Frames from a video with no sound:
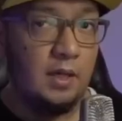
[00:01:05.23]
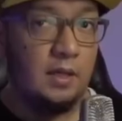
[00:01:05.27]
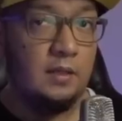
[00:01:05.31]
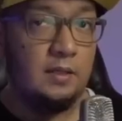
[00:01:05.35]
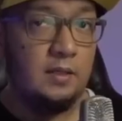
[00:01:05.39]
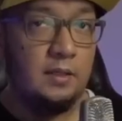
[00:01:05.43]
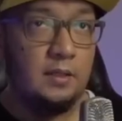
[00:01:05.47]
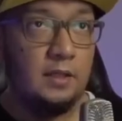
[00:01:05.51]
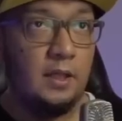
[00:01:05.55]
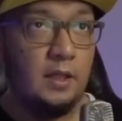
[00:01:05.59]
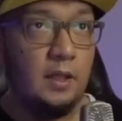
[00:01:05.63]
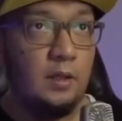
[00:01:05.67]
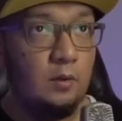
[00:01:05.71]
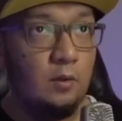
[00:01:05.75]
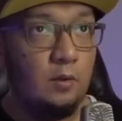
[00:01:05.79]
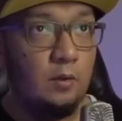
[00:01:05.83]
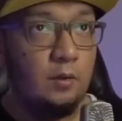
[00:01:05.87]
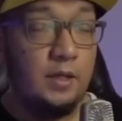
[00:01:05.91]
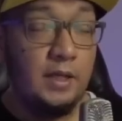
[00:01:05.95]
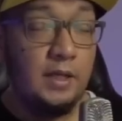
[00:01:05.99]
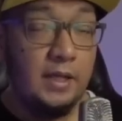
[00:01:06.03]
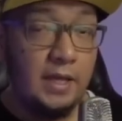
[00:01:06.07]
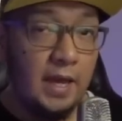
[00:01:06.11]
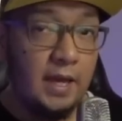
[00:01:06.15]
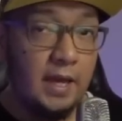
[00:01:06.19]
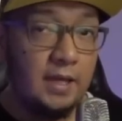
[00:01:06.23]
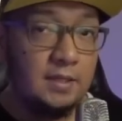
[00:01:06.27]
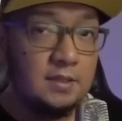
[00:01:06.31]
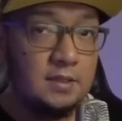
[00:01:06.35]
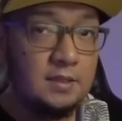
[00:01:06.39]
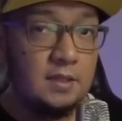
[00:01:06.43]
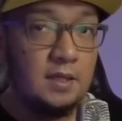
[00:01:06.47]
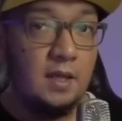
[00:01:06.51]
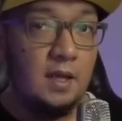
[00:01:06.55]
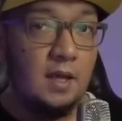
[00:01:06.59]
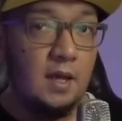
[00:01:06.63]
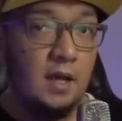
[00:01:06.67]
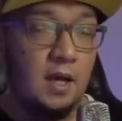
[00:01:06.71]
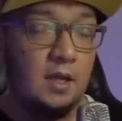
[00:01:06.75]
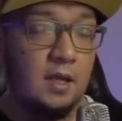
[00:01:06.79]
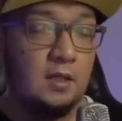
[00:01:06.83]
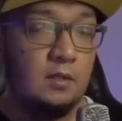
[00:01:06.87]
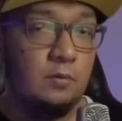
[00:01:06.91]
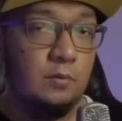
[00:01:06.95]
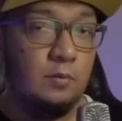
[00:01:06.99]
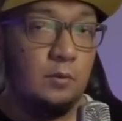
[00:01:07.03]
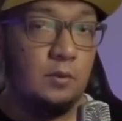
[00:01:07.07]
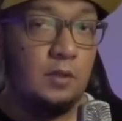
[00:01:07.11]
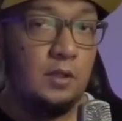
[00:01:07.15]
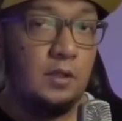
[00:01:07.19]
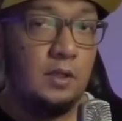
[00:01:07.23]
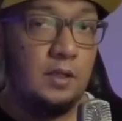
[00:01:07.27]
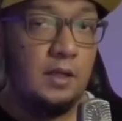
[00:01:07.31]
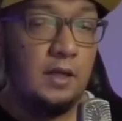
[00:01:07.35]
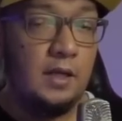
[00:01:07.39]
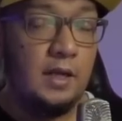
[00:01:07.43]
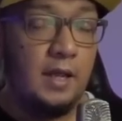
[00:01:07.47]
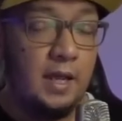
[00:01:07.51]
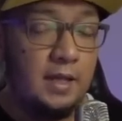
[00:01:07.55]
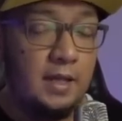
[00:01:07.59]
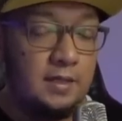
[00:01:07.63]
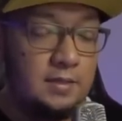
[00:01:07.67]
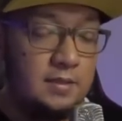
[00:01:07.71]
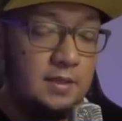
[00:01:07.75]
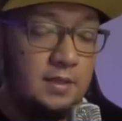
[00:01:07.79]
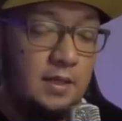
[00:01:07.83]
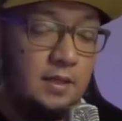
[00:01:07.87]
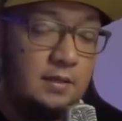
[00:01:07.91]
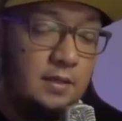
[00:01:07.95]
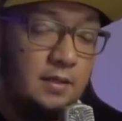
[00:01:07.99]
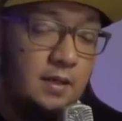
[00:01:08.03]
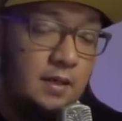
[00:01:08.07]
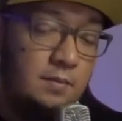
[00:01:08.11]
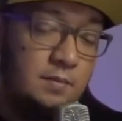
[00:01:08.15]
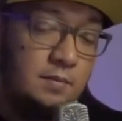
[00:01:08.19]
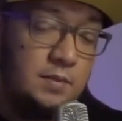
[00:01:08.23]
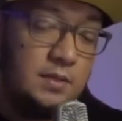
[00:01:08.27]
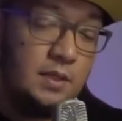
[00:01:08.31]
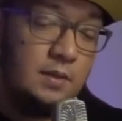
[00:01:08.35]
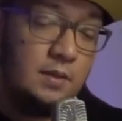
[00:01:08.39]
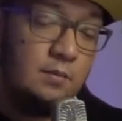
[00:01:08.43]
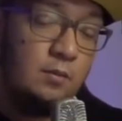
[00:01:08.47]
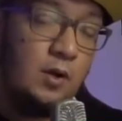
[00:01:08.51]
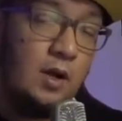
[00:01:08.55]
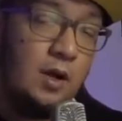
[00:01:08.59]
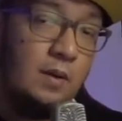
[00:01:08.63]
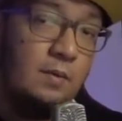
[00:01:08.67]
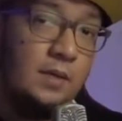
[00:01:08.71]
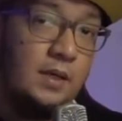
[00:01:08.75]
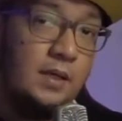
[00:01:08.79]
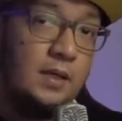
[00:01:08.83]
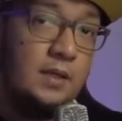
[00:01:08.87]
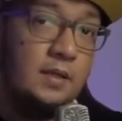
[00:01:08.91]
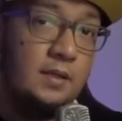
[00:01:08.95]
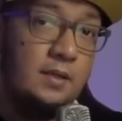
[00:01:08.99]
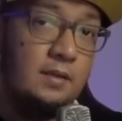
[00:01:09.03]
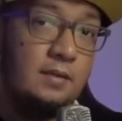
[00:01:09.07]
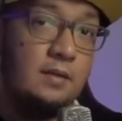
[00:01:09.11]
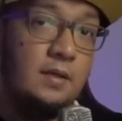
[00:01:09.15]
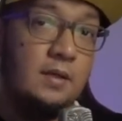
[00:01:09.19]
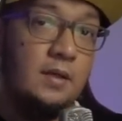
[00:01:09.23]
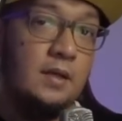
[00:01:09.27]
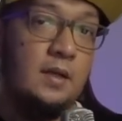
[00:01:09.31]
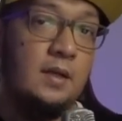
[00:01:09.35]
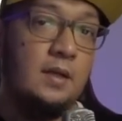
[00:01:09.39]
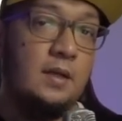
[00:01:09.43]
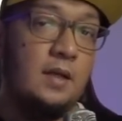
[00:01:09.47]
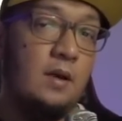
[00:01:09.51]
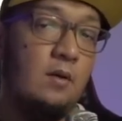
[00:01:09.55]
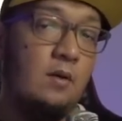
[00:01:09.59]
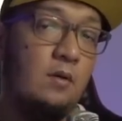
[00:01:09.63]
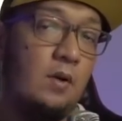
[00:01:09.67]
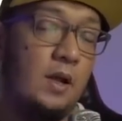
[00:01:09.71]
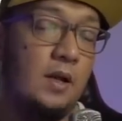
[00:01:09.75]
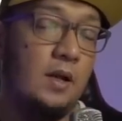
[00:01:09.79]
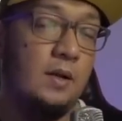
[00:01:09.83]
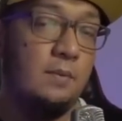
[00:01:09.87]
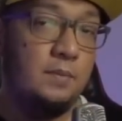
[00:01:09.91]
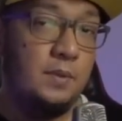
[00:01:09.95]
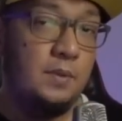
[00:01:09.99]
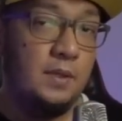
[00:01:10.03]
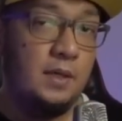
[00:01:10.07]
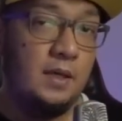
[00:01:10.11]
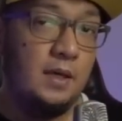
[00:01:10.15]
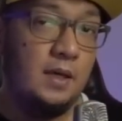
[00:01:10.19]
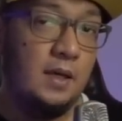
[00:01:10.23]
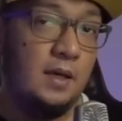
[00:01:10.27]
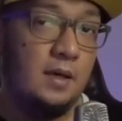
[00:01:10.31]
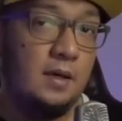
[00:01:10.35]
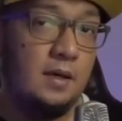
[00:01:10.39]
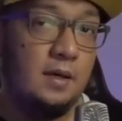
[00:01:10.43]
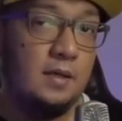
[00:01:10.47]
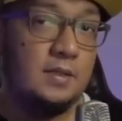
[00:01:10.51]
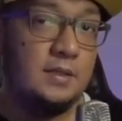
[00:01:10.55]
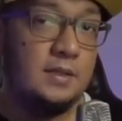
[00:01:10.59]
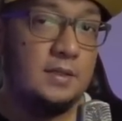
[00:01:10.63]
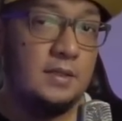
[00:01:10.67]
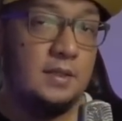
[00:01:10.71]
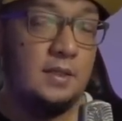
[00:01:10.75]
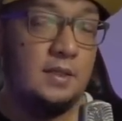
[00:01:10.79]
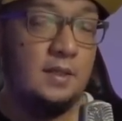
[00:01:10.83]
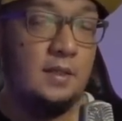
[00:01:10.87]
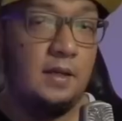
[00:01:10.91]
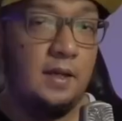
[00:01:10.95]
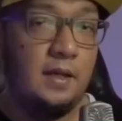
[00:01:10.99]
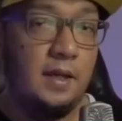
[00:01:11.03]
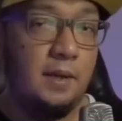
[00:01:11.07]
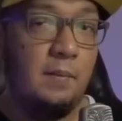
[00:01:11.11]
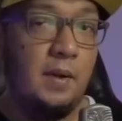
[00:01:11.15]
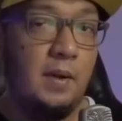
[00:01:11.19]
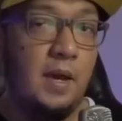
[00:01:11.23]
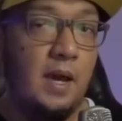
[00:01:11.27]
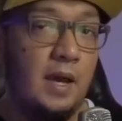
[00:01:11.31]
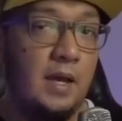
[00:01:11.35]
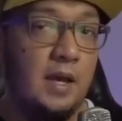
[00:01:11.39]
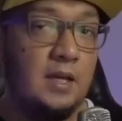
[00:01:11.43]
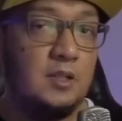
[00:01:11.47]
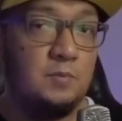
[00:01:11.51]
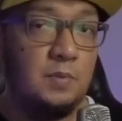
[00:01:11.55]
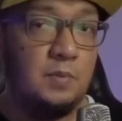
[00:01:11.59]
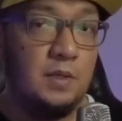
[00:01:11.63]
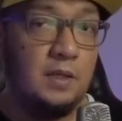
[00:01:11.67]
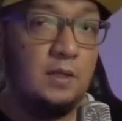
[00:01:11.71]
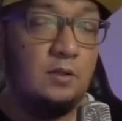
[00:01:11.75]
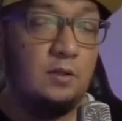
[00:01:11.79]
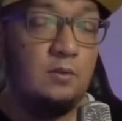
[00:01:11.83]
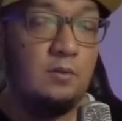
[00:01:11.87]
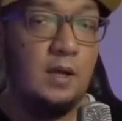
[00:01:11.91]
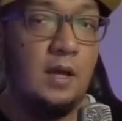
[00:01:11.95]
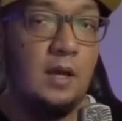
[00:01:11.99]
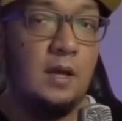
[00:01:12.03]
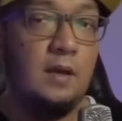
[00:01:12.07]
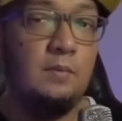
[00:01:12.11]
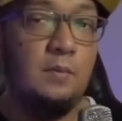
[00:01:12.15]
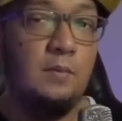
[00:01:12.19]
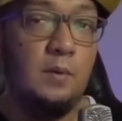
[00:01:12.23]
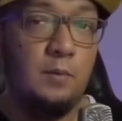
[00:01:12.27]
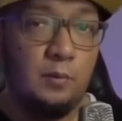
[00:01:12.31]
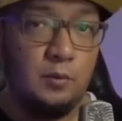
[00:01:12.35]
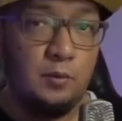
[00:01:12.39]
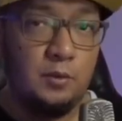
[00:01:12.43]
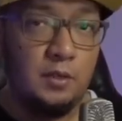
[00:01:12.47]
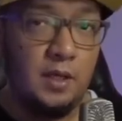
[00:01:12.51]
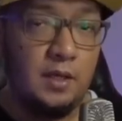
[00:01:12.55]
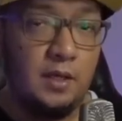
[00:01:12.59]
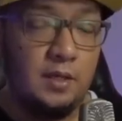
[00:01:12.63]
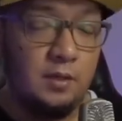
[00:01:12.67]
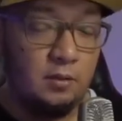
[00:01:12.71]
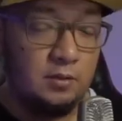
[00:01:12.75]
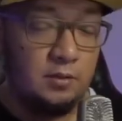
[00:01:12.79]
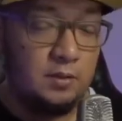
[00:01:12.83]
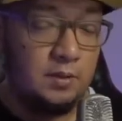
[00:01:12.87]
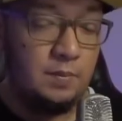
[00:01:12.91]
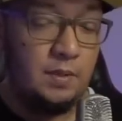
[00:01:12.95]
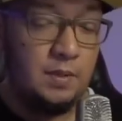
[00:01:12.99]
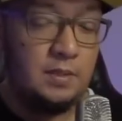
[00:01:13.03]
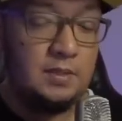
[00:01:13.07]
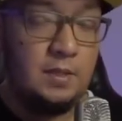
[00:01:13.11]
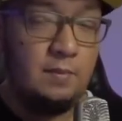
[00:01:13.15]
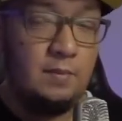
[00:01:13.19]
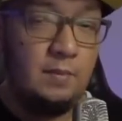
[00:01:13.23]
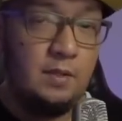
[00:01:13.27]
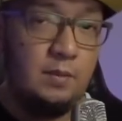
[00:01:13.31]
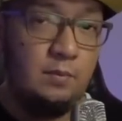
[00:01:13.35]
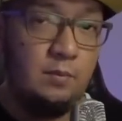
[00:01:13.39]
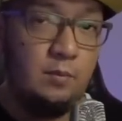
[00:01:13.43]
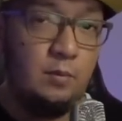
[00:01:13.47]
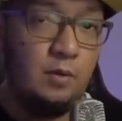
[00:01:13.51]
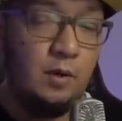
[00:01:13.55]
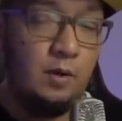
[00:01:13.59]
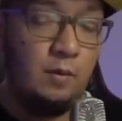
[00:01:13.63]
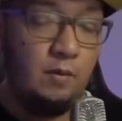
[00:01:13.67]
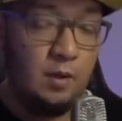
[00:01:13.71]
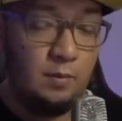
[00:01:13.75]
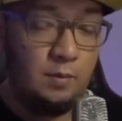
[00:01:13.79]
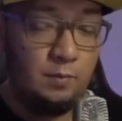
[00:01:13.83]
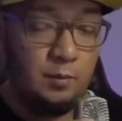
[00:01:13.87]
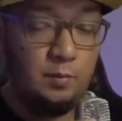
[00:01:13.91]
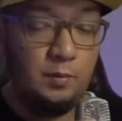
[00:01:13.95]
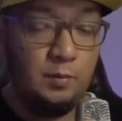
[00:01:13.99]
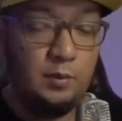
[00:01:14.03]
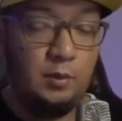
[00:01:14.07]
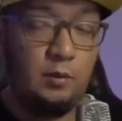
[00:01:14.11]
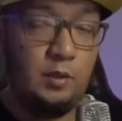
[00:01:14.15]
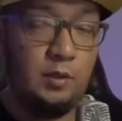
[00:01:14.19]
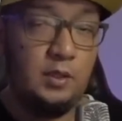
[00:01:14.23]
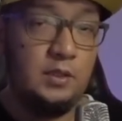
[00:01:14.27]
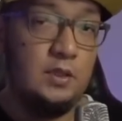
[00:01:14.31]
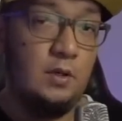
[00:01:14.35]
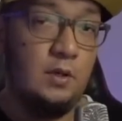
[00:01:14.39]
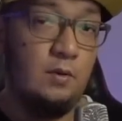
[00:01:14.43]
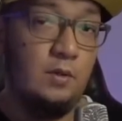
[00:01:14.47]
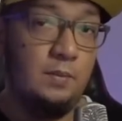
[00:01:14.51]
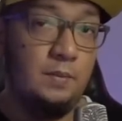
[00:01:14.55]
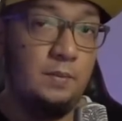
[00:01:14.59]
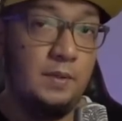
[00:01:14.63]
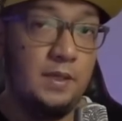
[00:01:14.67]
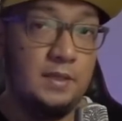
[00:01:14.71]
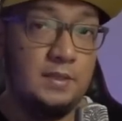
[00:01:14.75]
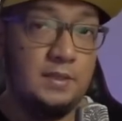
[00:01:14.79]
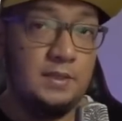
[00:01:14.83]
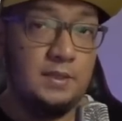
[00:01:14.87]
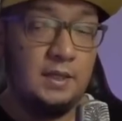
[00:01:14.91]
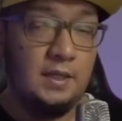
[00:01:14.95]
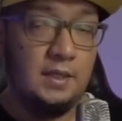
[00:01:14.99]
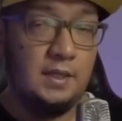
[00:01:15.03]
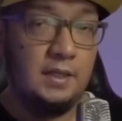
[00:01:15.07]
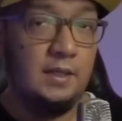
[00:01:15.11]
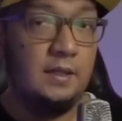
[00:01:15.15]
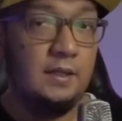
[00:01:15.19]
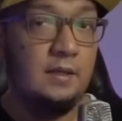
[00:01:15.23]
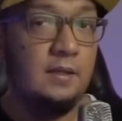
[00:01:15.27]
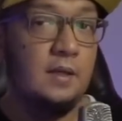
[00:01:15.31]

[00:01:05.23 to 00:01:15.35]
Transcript: Nintendo DS atau Nintendo DS yang bisa dibuka begini. Nah, kurang lebih uh, si GBA SP ini juga mempunyai konsep yang sama dibuka walaupun bentuknya jauh lebih kecil ya.